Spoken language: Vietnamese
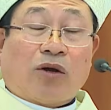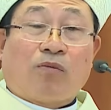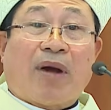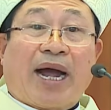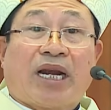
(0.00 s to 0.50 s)

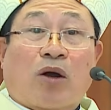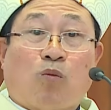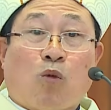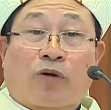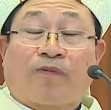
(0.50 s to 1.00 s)
trong bài đọc
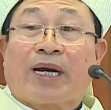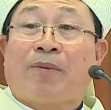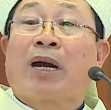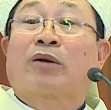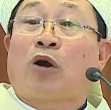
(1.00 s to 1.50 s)
1 và
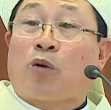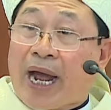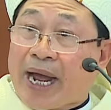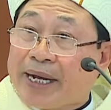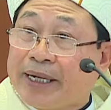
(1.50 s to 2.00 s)
bài đọc
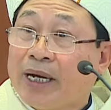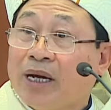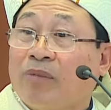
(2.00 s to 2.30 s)
2